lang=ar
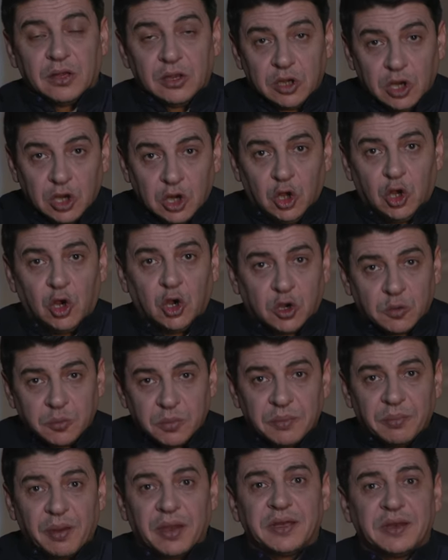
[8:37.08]

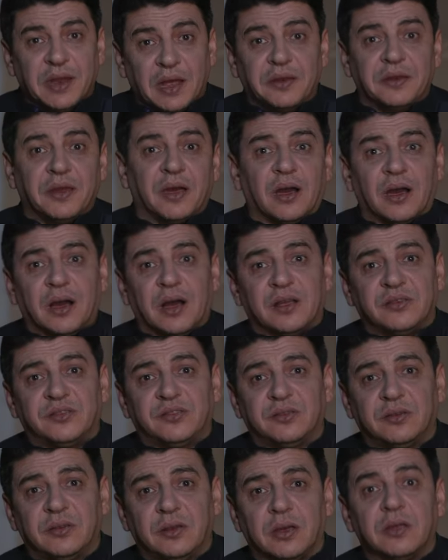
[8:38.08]
للحكم بين
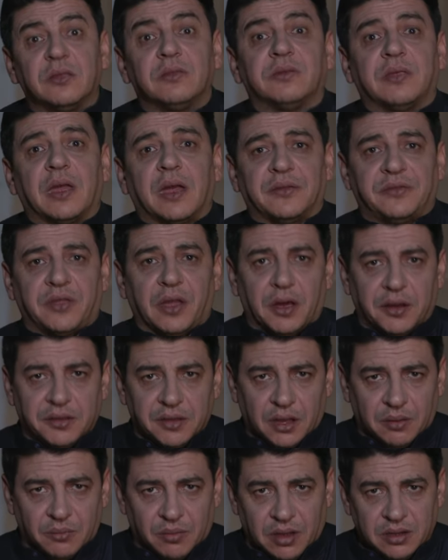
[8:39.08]
الناس انت اختار
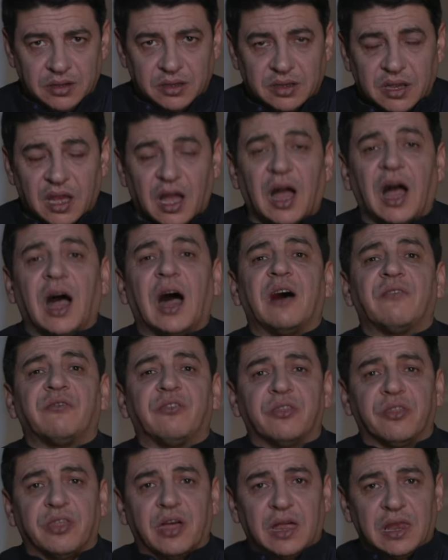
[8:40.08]
يا مالك
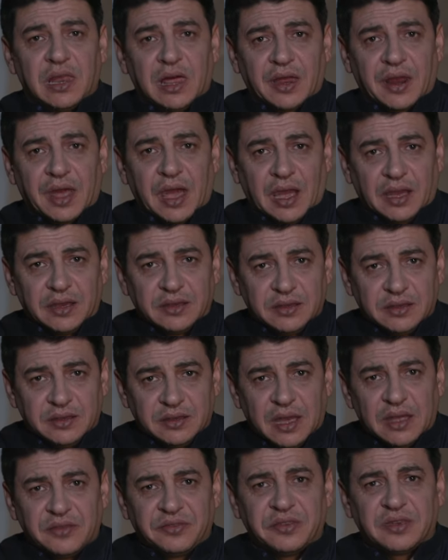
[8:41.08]
افضل
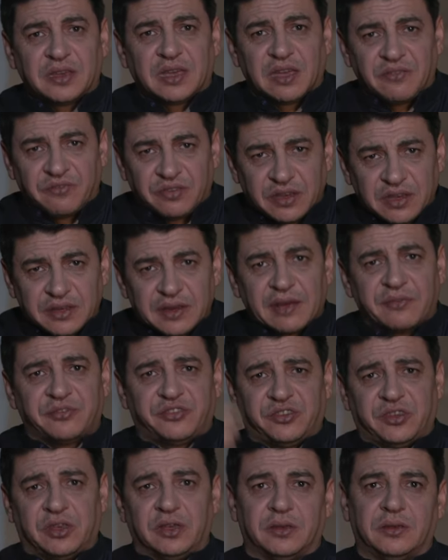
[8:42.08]
رعيتك في
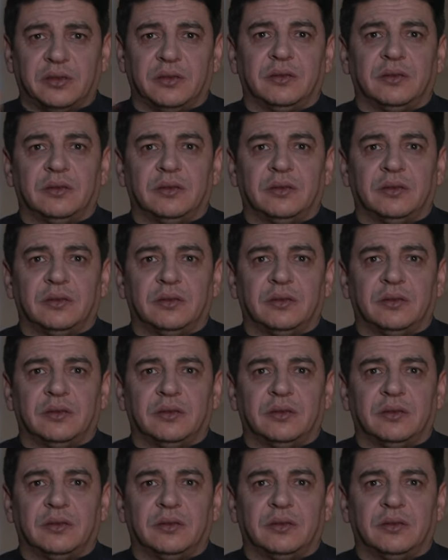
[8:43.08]
نفسك